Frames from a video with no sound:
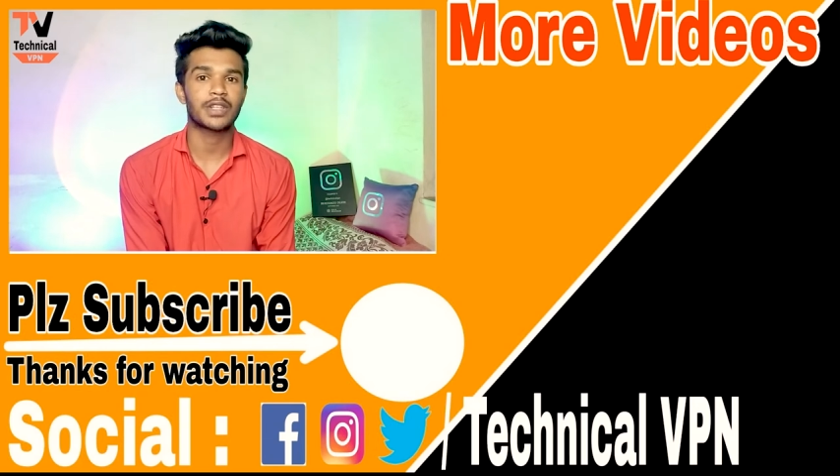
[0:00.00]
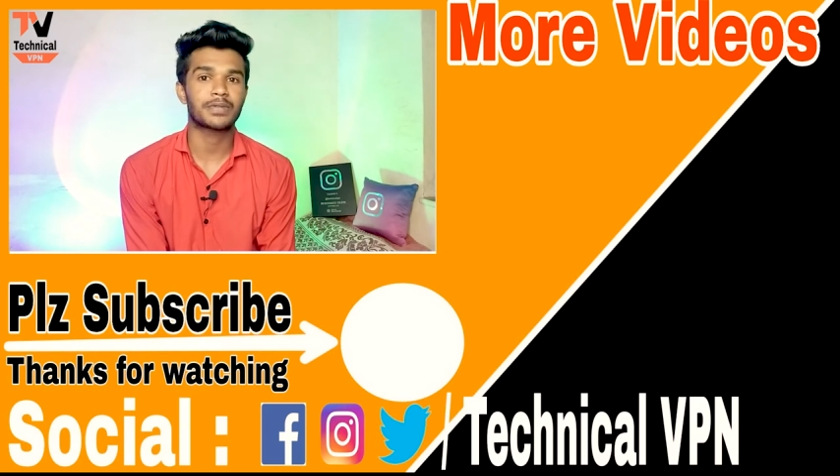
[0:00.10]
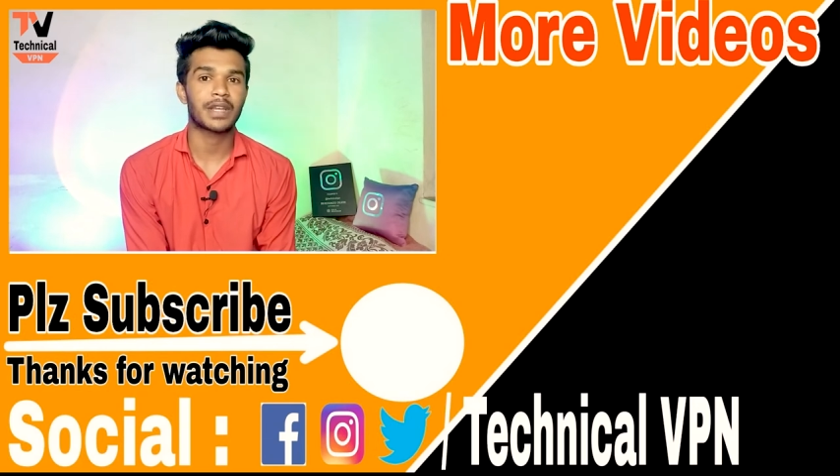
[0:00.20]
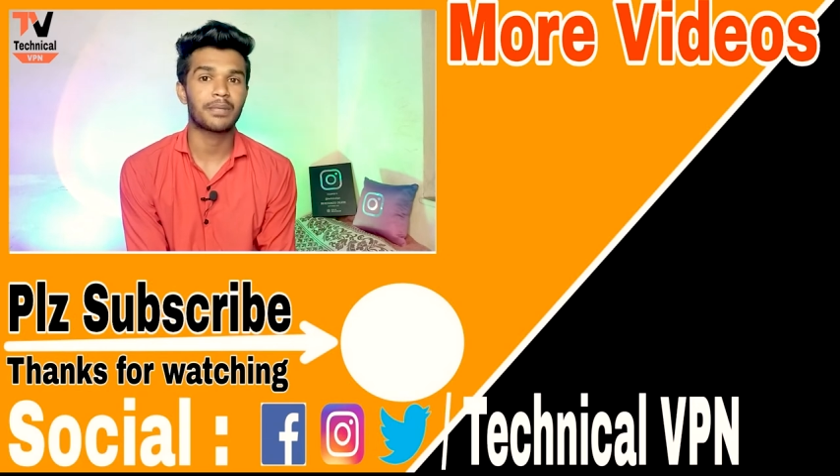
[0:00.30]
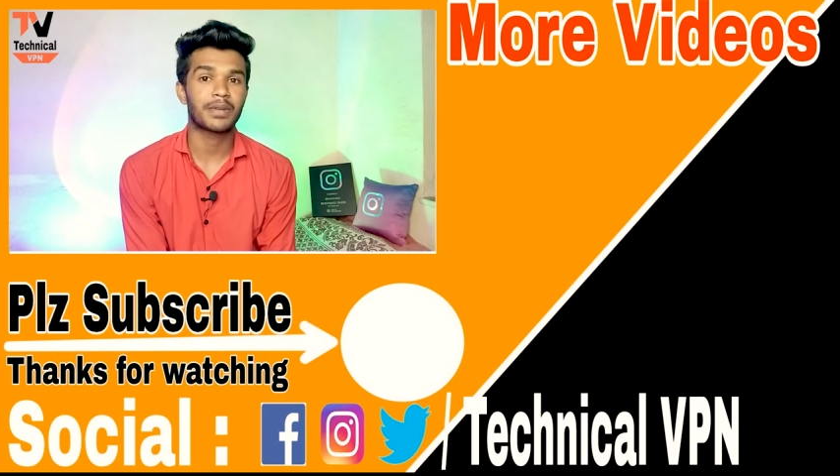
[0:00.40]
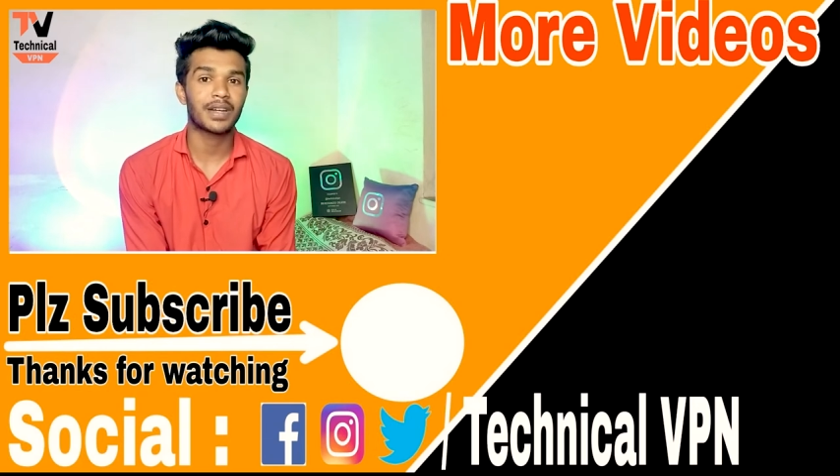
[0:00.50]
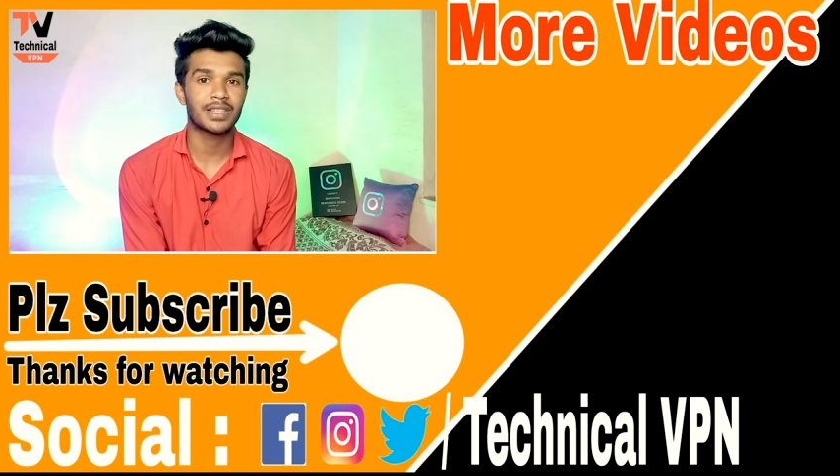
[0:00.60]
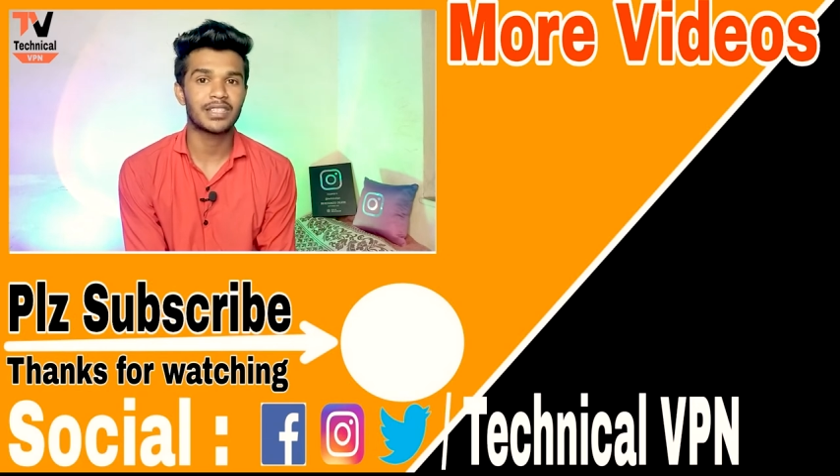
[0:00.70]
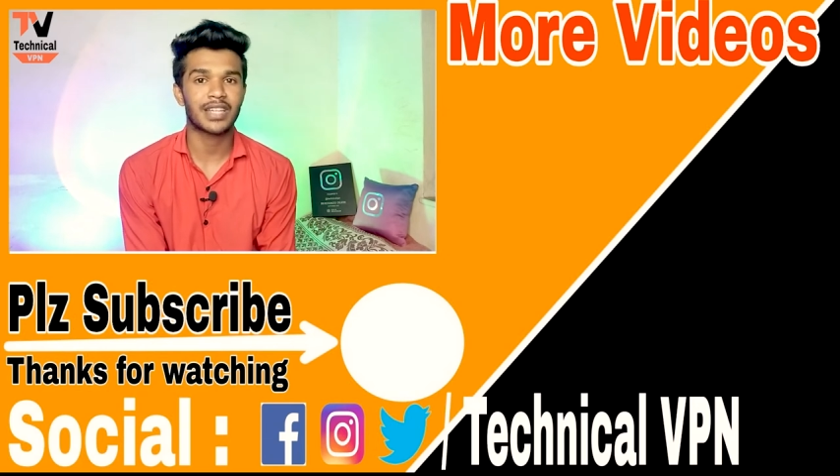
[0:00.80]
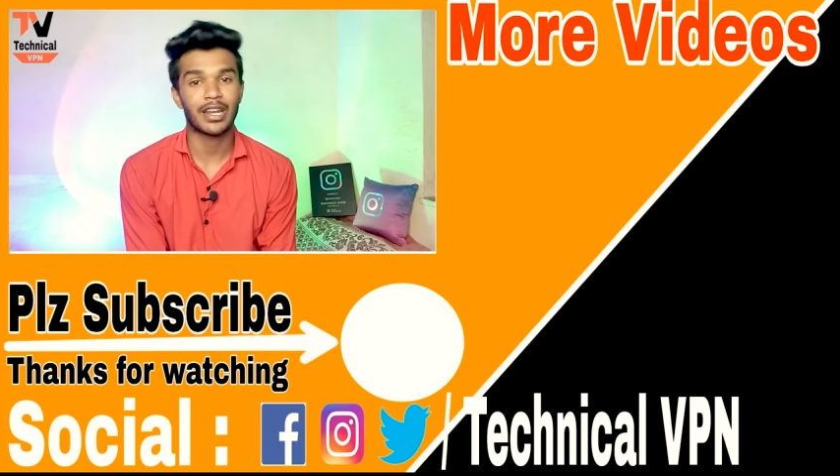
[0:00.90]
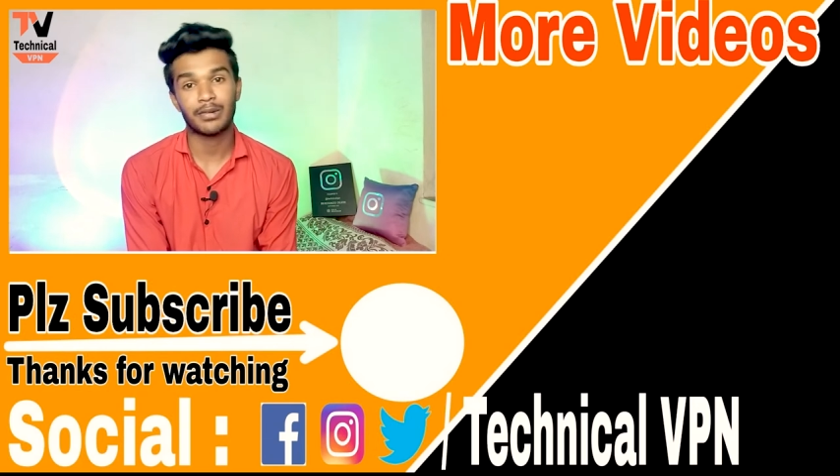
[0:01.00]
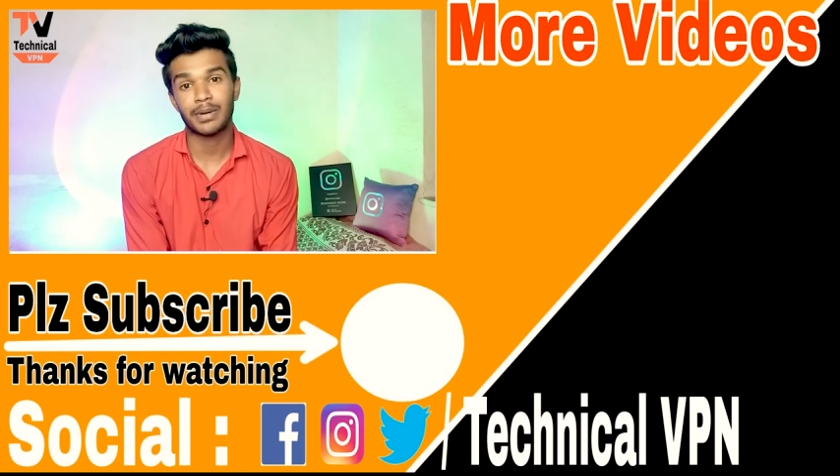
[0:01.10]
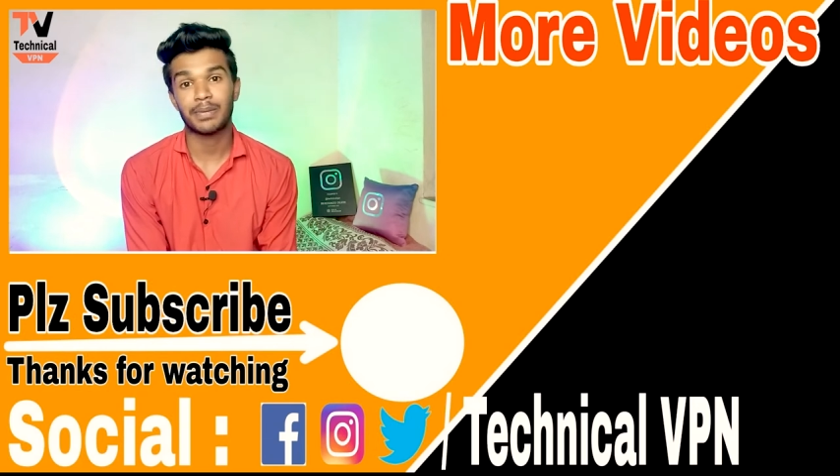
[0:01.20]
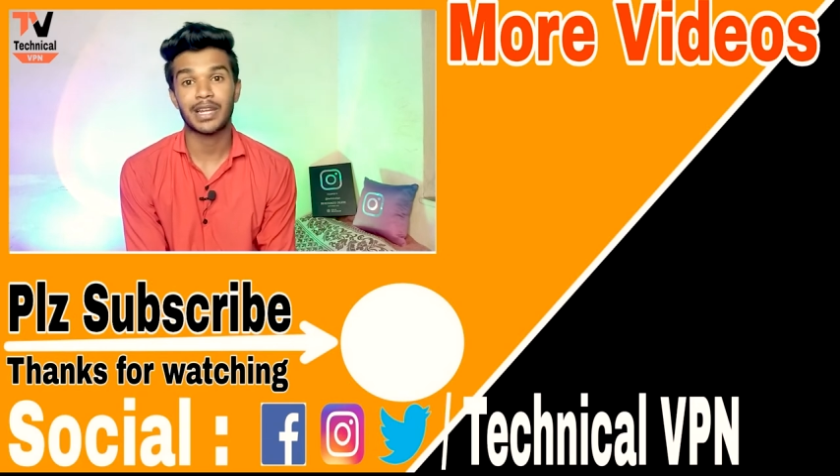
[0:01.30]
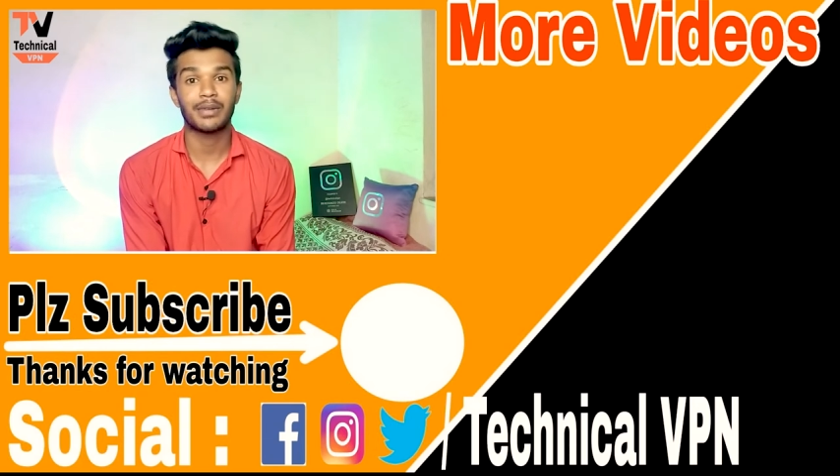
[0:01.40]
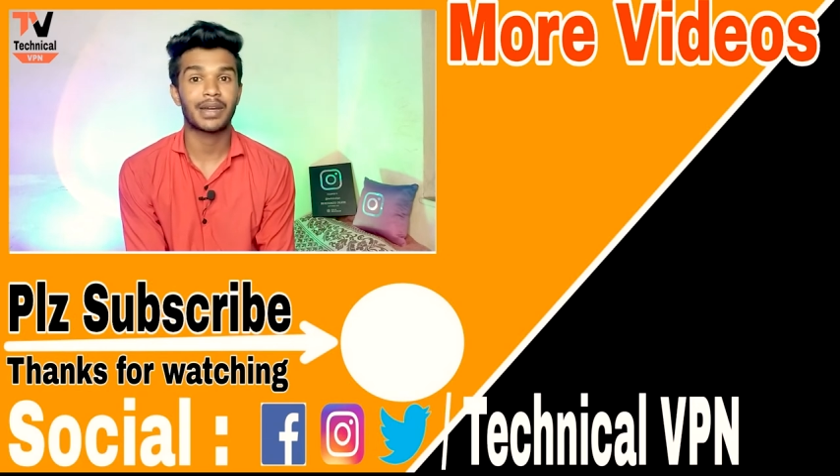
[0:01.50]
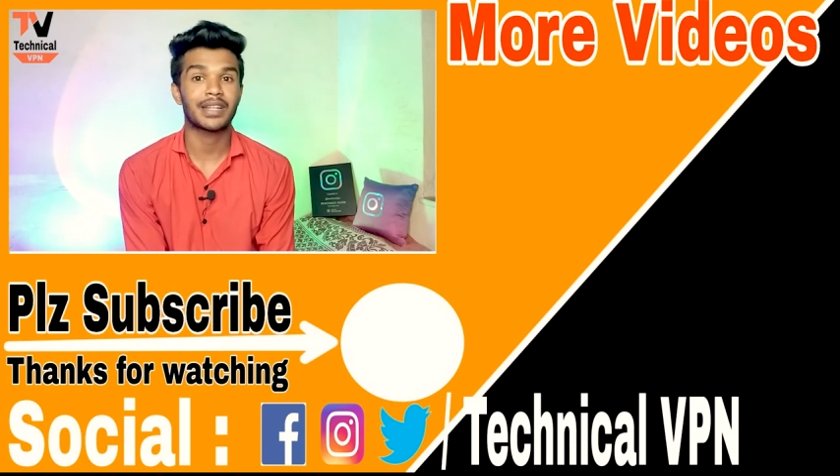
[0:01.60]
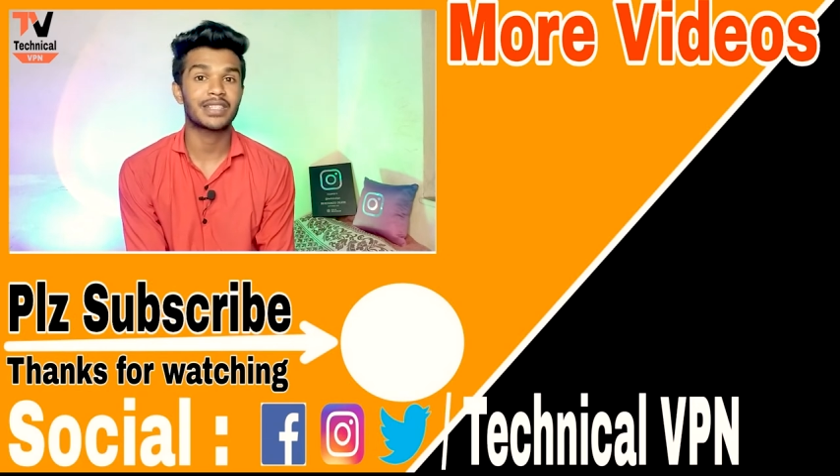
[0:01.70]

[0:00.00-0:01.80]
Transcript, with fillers: सब्सक्राइब कर दीजिए चैनल पे पहली बार है